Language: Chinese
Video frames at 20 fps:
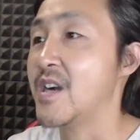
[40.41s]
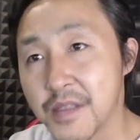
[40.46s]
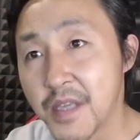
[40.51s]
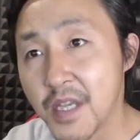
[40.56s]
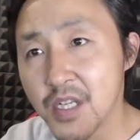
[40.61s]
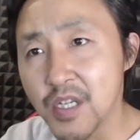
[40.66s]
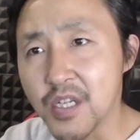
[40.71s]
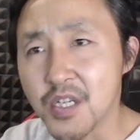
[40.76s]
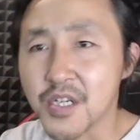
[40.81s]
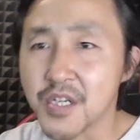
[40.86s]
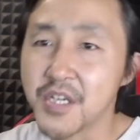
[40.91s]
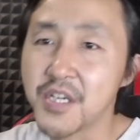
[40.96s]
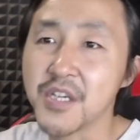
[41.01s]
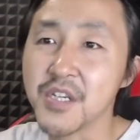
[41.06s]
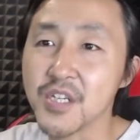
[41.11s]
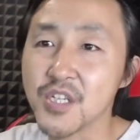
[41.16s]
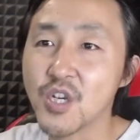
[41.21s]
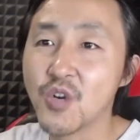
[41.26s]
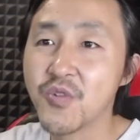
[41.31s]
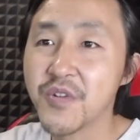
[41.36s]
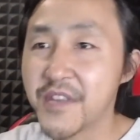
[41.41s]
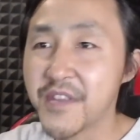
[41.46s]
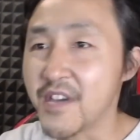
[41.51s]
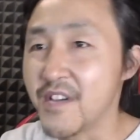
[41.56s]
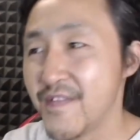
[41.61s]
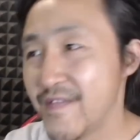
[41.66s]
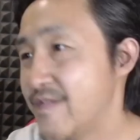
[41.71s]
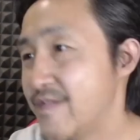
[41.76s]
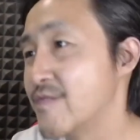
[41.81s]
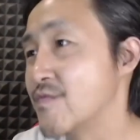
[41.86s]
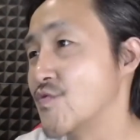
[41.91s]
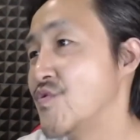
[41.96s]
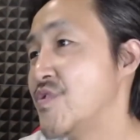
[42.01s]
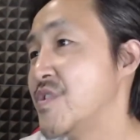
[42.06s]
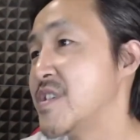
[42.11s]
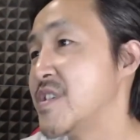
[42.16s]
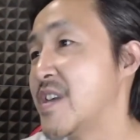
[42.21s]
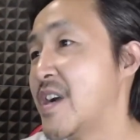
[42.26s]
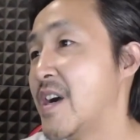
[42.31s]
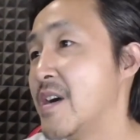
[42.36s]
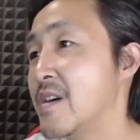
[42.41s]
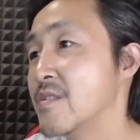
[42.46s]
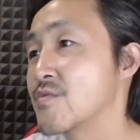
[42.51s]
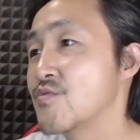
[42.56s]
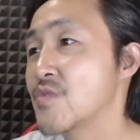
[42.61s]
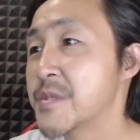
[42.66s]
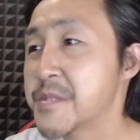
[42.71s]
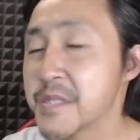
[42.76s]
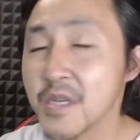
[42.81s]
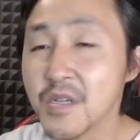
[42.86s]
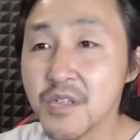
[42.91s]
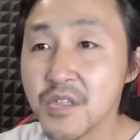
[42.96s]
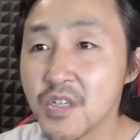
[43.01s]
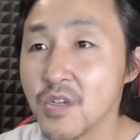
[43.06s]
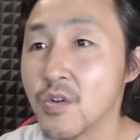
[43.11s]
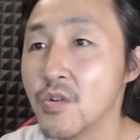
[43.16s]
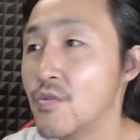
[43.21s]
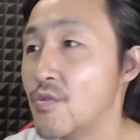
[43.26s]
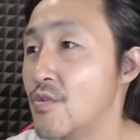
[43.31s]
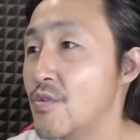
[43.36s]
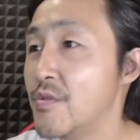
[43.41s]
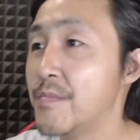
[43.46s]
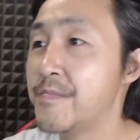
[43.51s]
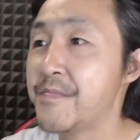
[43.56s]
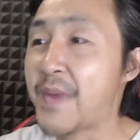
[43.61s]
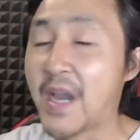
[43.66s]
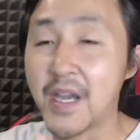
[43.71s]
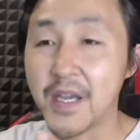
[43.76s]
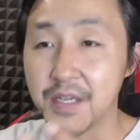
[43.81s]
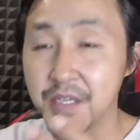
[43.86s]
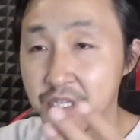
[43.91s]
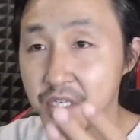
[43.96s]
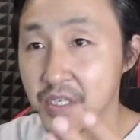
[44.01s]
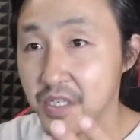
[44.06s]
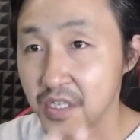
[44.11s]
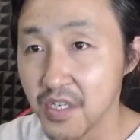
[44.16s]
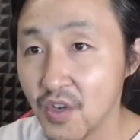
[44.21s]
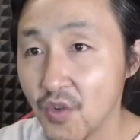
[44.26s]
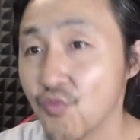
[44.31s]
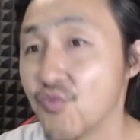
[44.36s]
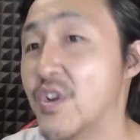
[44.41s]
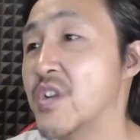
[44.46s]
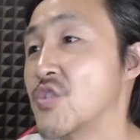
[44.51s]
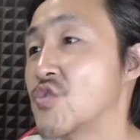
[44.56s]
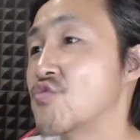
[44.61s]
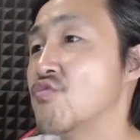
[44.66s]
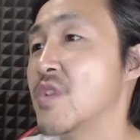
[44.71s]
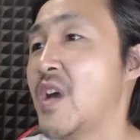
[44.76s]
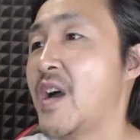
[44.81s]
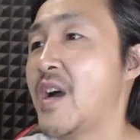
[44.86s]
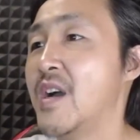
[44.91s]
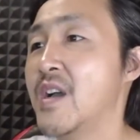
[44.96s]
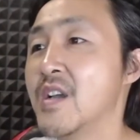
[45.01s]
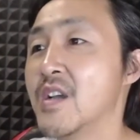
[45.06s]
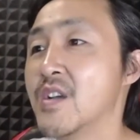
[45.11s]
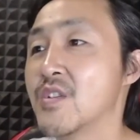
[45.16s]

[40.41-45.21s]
在这里可以稍微再附如一下，说曾庆红把习稳住了，